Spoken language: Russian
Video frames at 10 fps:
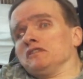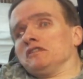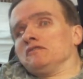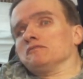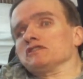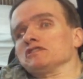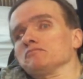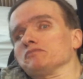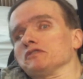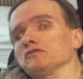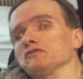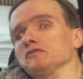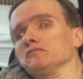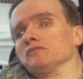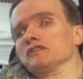Машин полно,
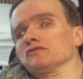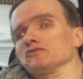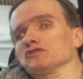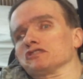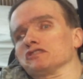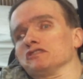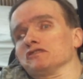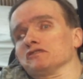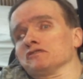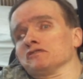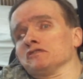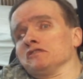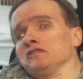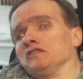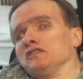прохожих нет.
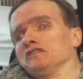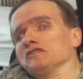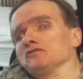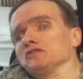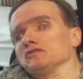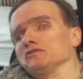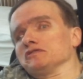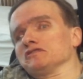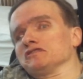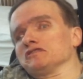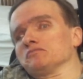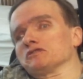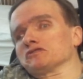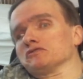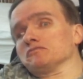Никто не ходит здесь
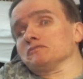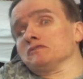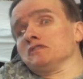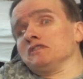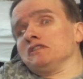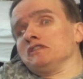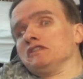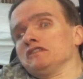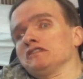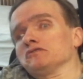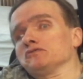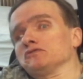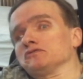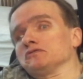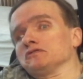пешком. Ни
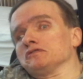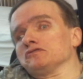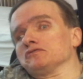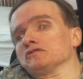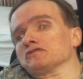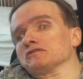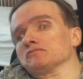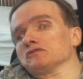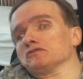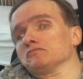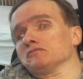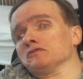ночью, ни чудесным днем.